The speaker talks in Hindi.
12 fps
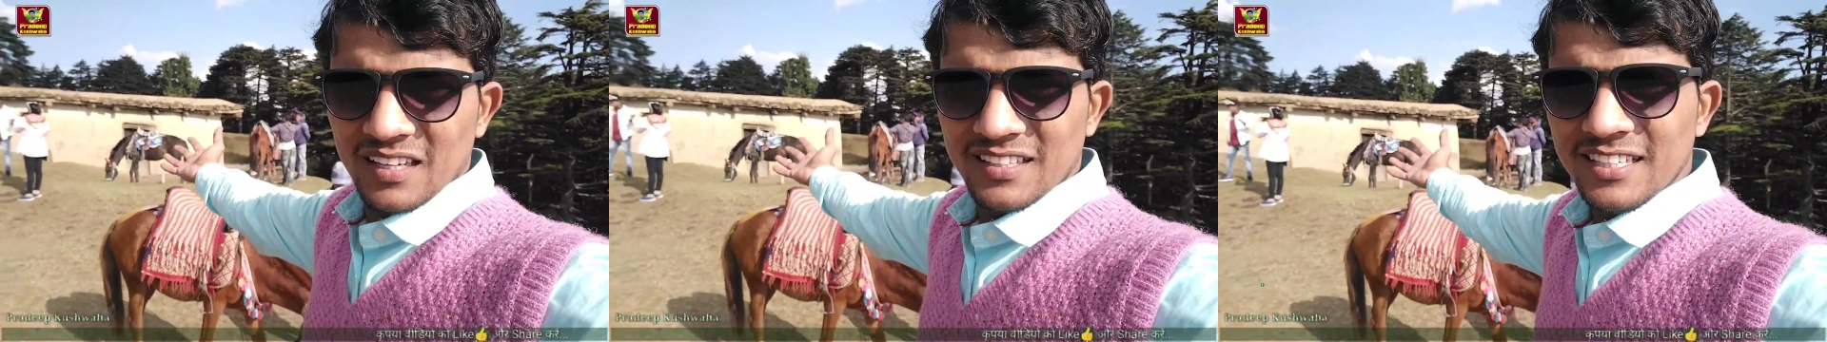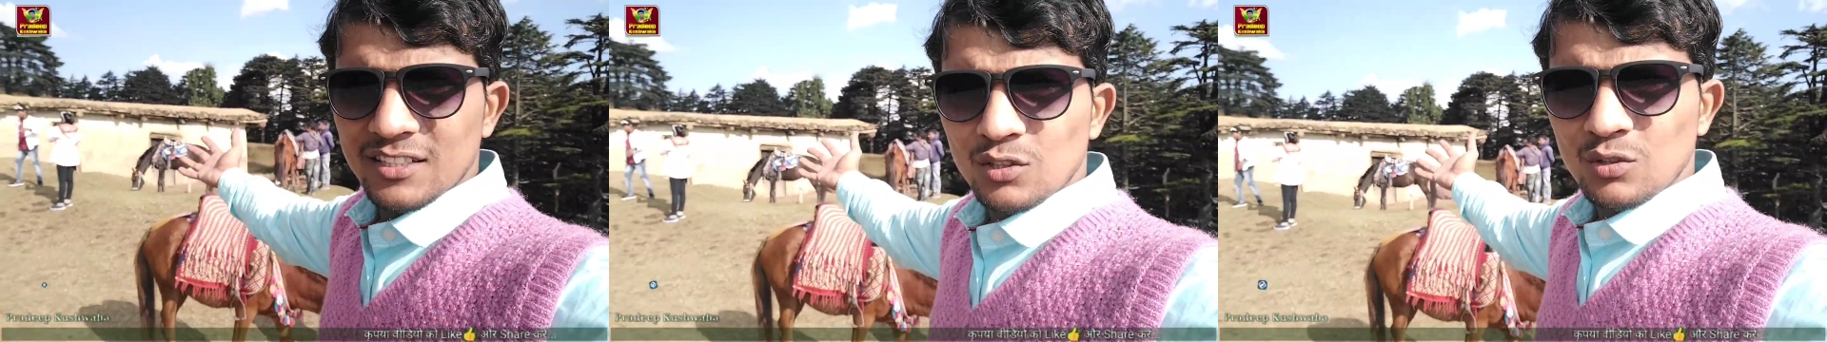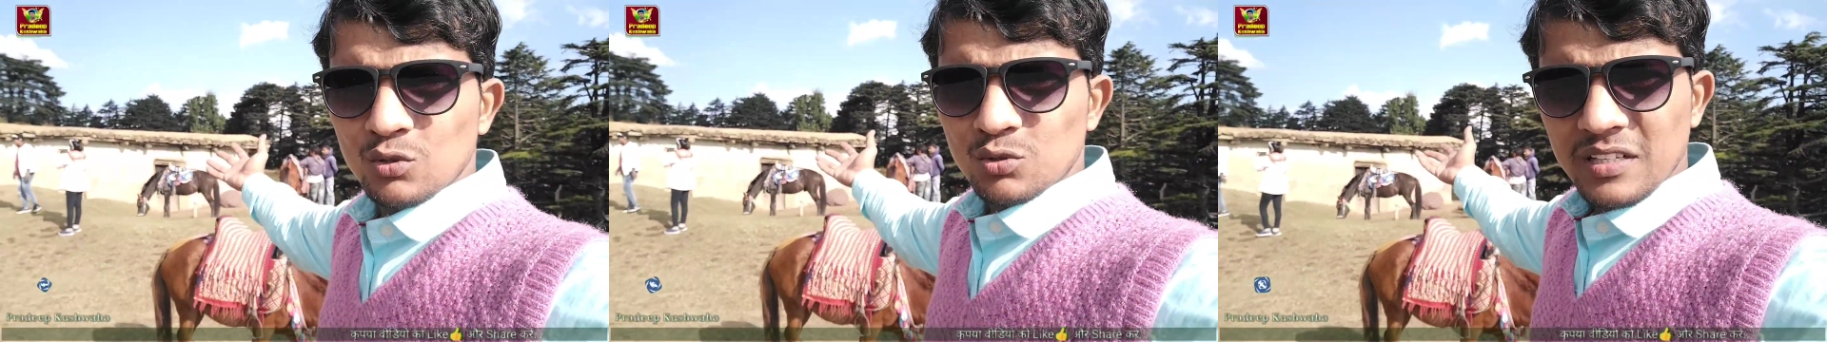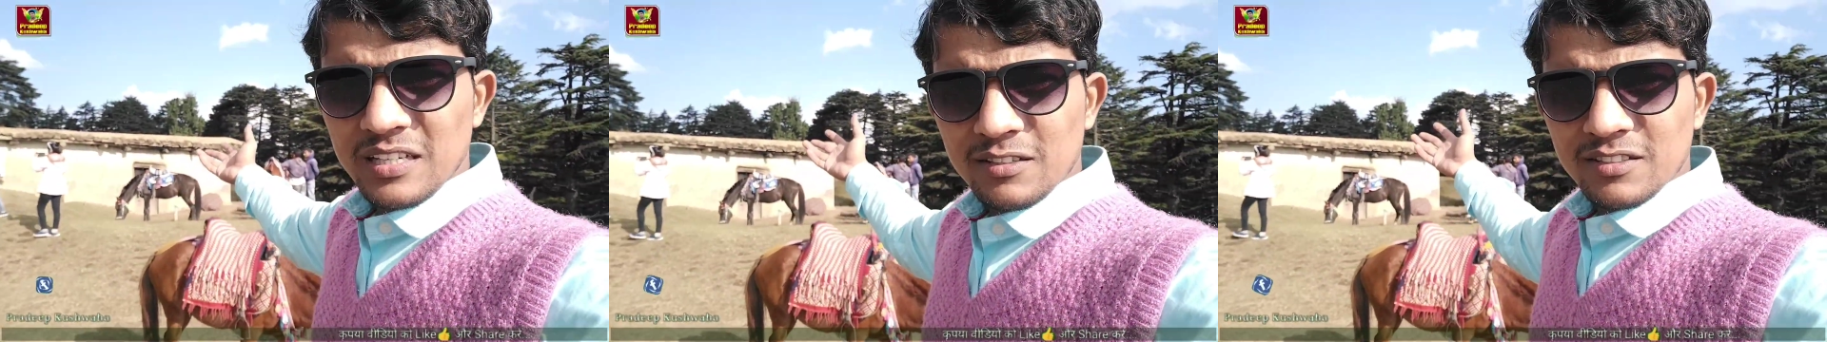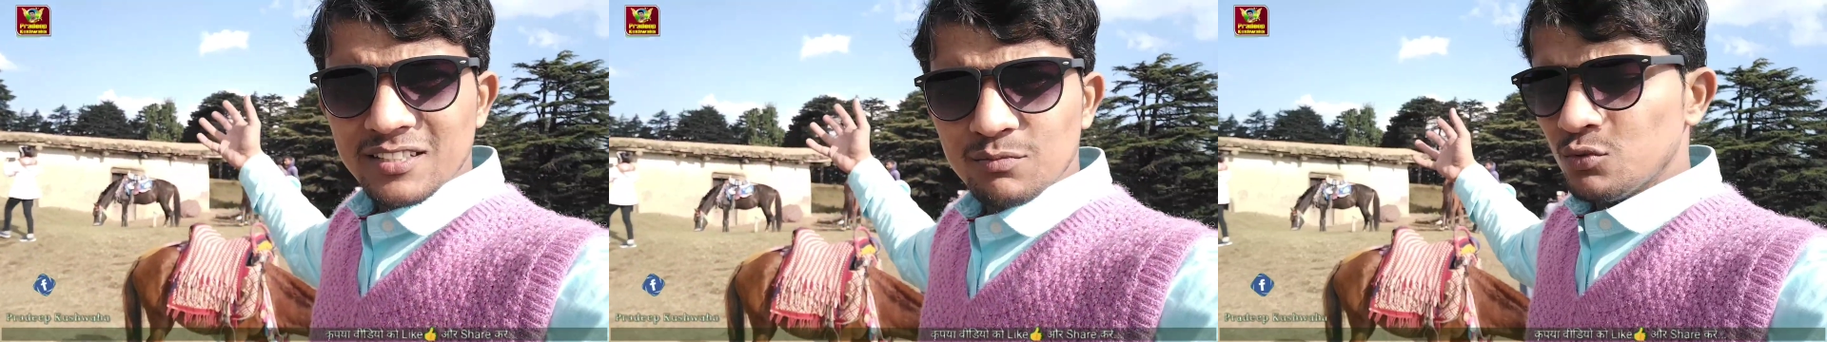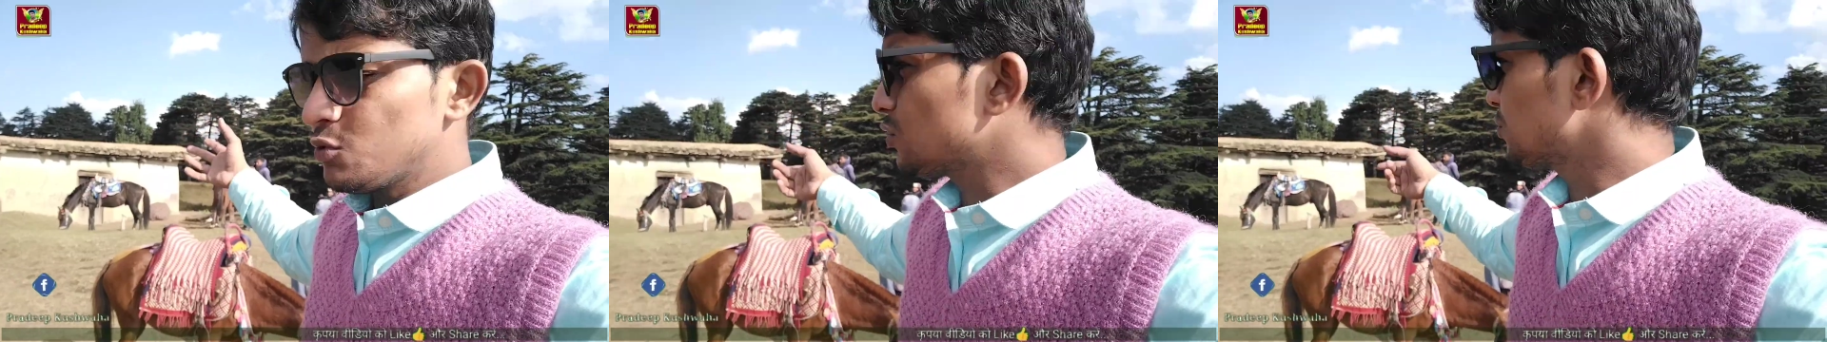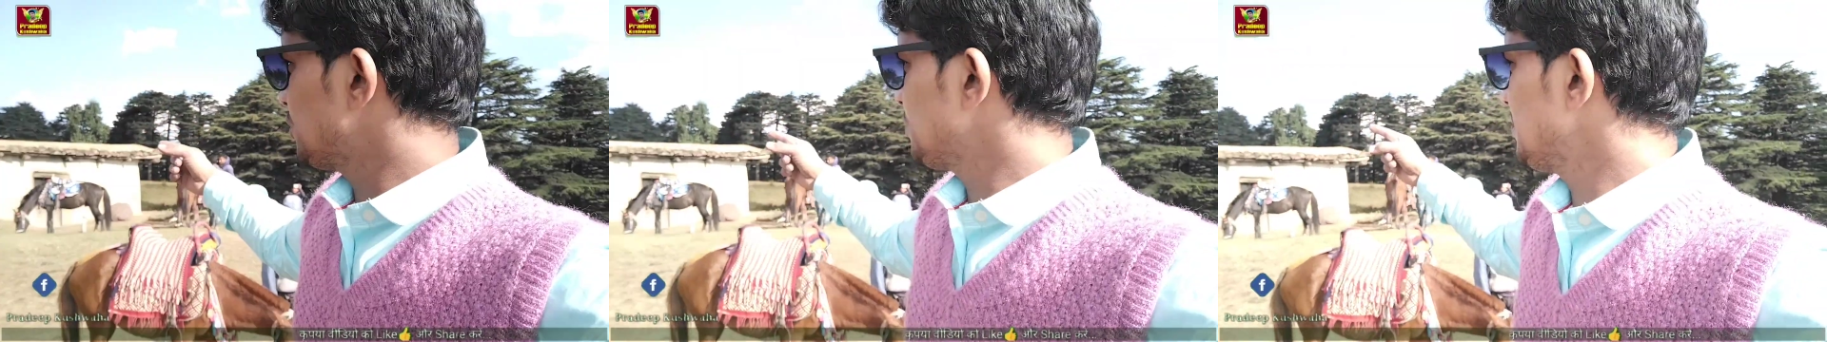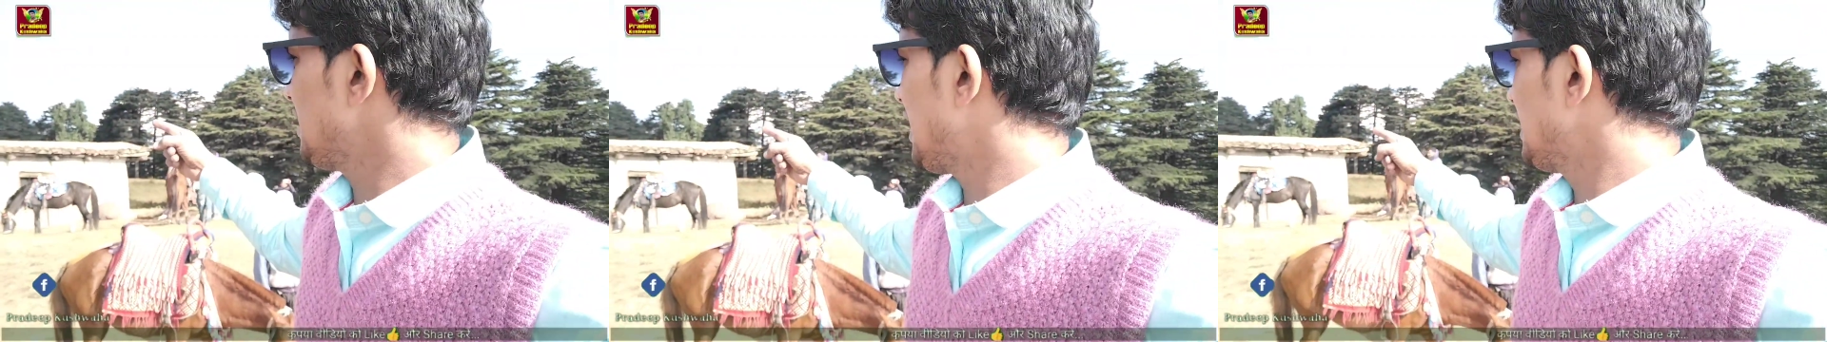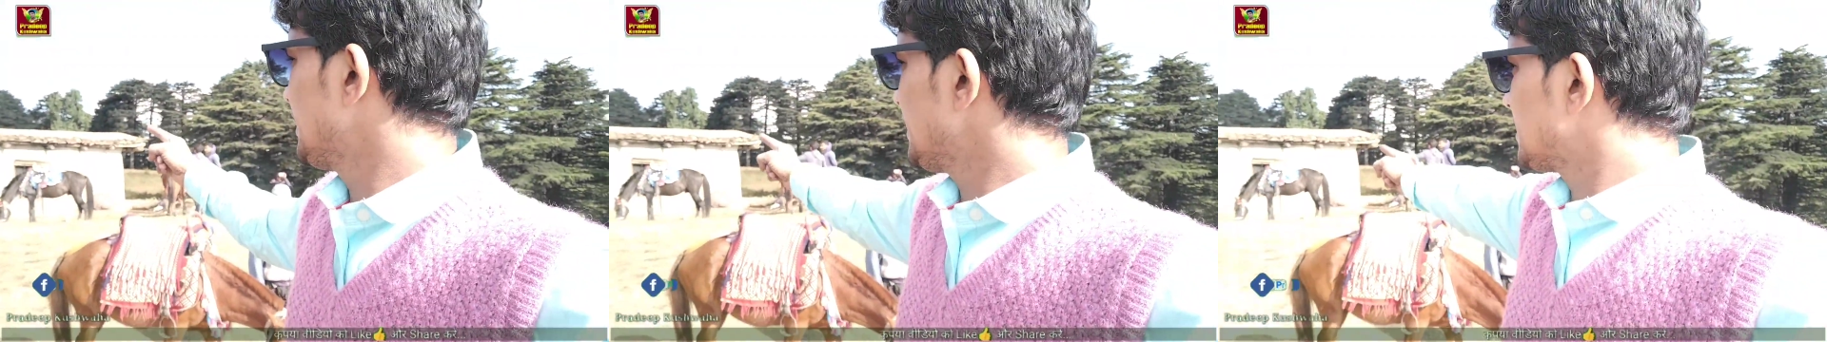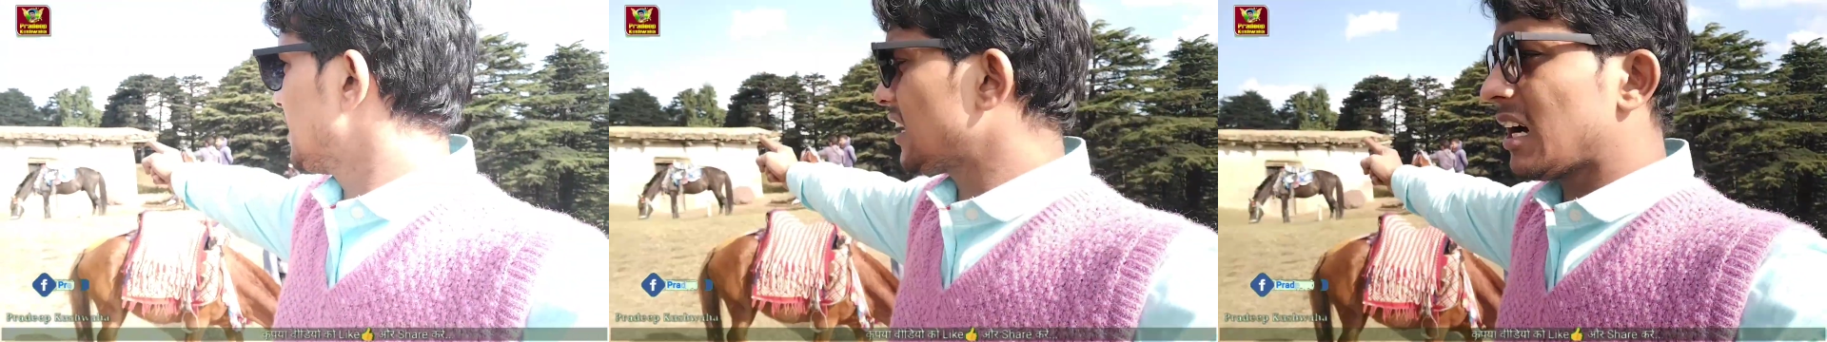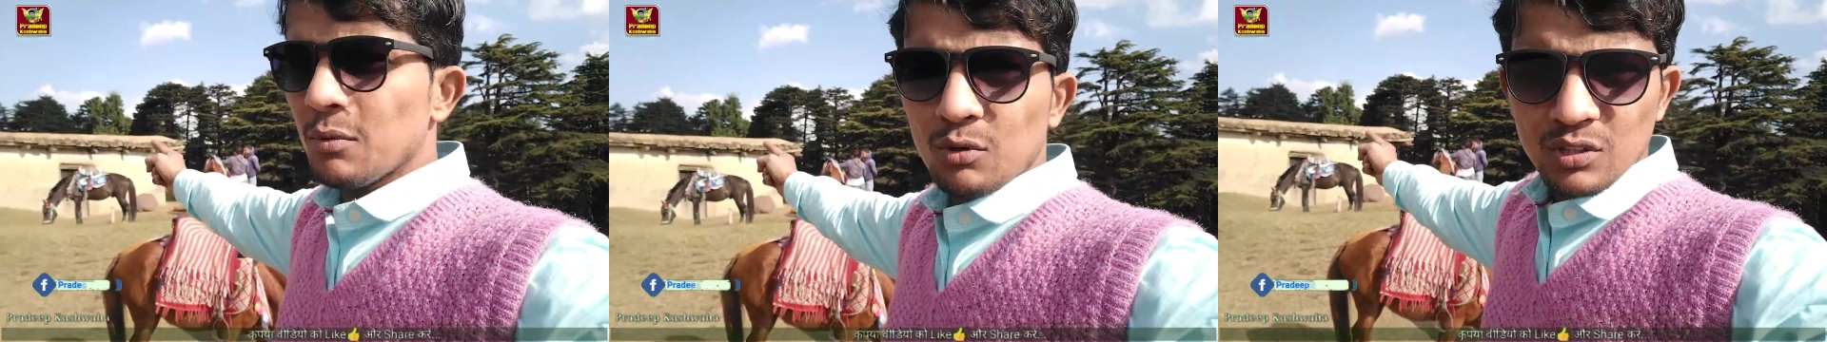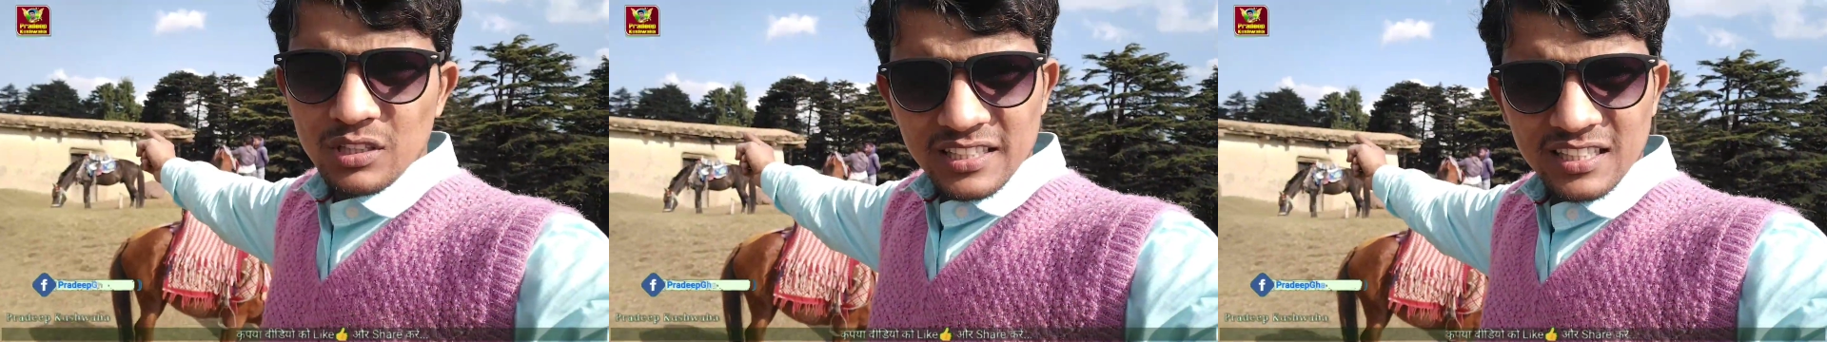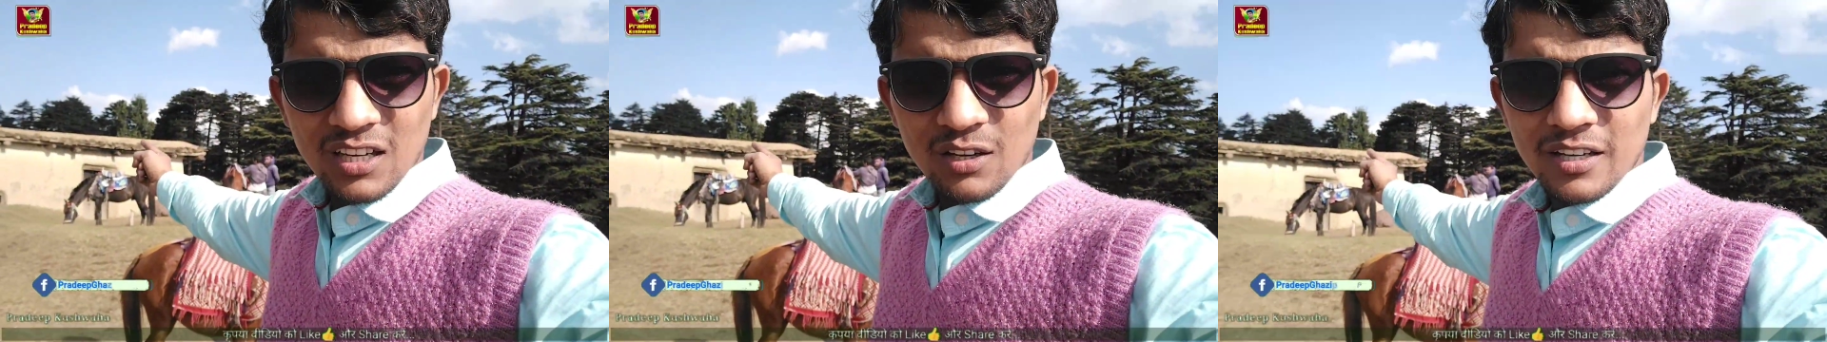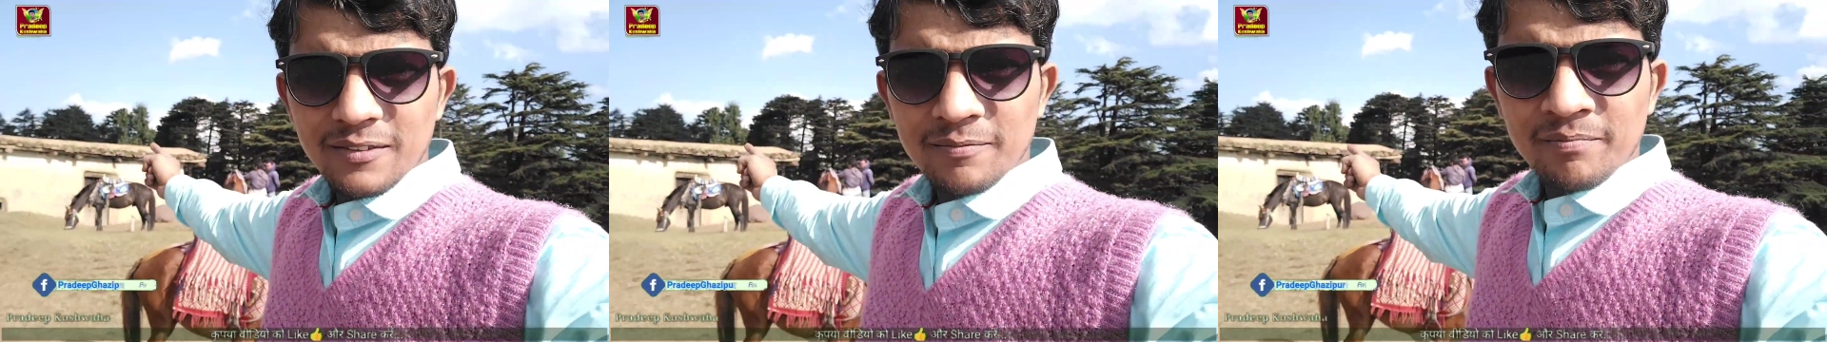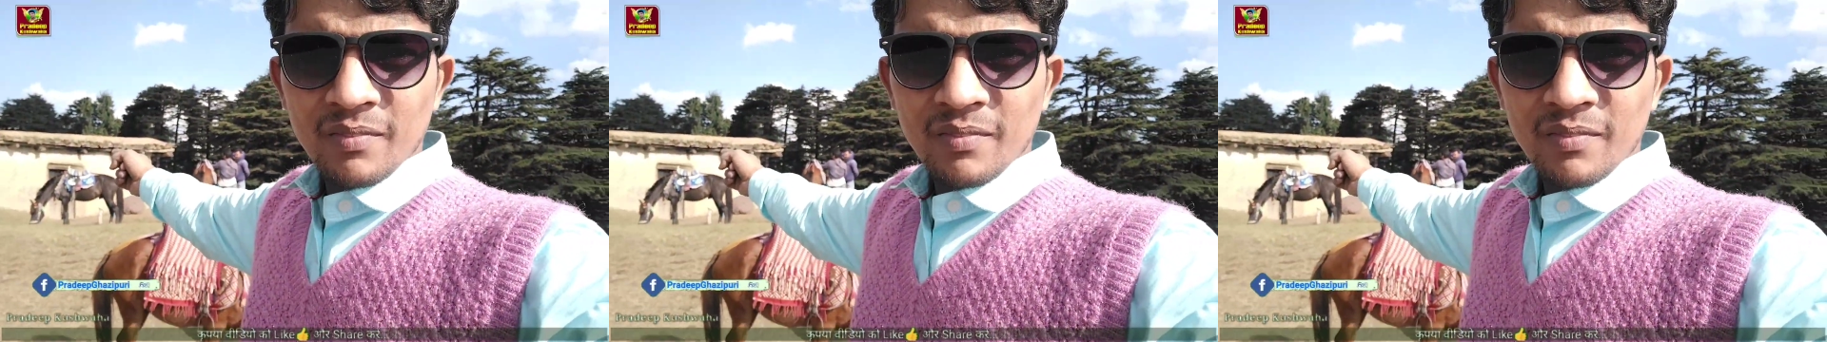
ये जो उसमें इस उस मूवी में ये घर आप लोगों ने देखा होगा